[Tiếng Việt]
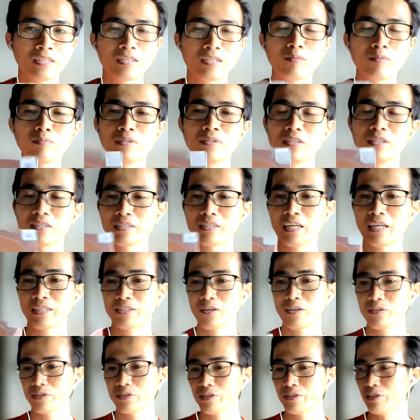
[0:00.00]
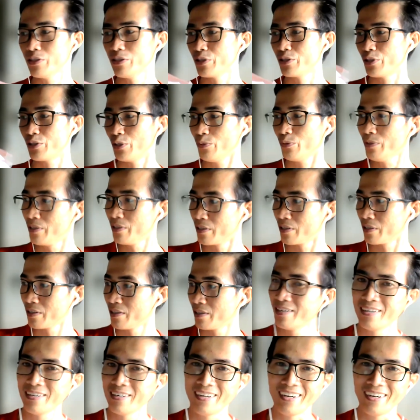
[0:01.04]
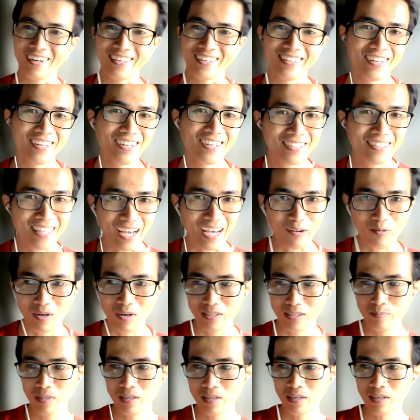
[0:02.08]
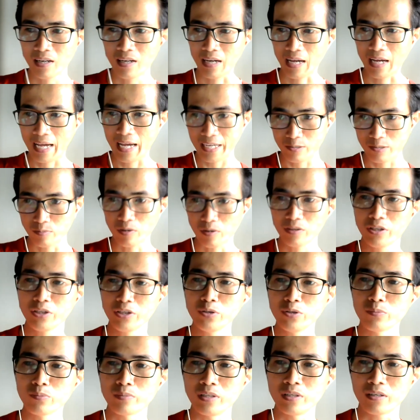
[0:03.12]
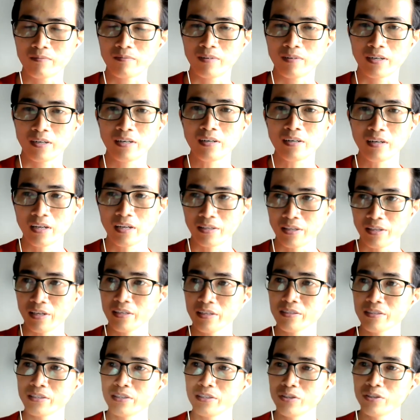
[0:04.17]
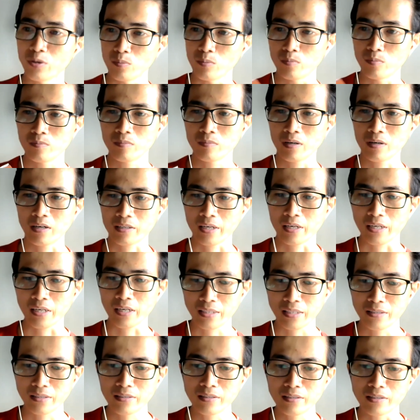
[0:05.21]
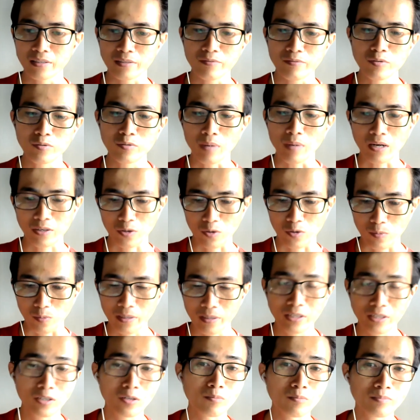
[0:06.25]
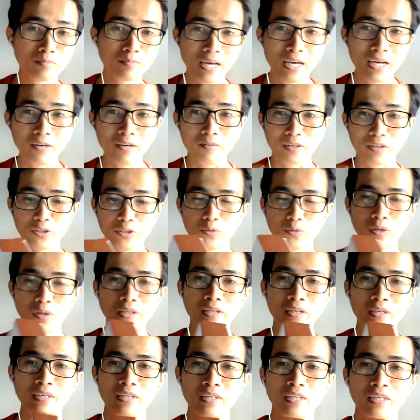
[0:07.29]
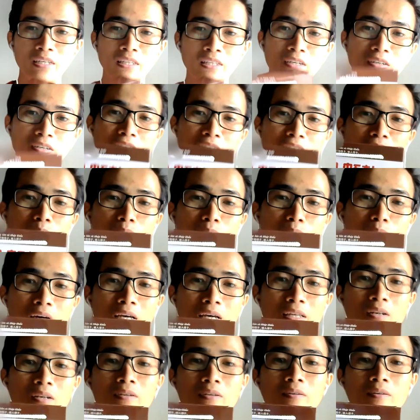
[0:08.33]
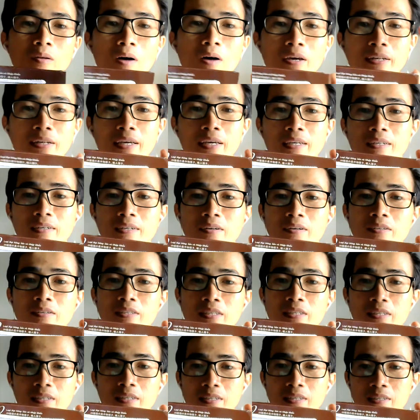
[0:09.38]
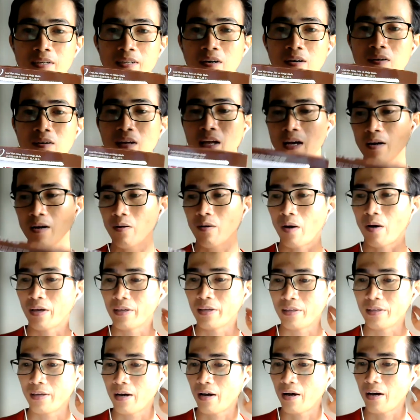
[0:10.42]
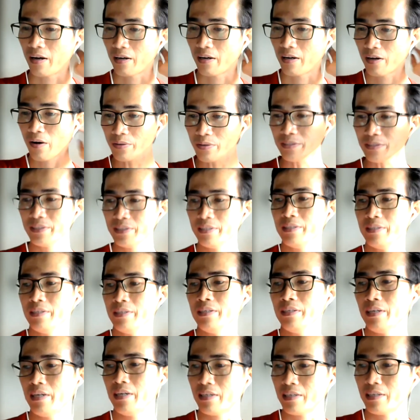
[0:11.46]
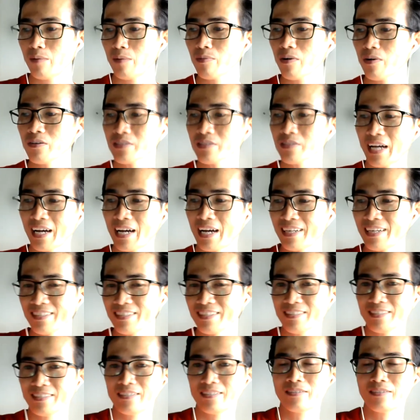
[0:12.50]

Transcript: thông đường dành cho những người hiểu được à, đơn giản hóa mức là ai cũng có thể dùng được và rất là dễ sử dụng à, kể cả những người ví dụ bận rộn hay đi công tác hoặc đi du lịch thì có thể dùng cái loại này đó gì đó là loại à, gói à, đóng gói sẵn nó,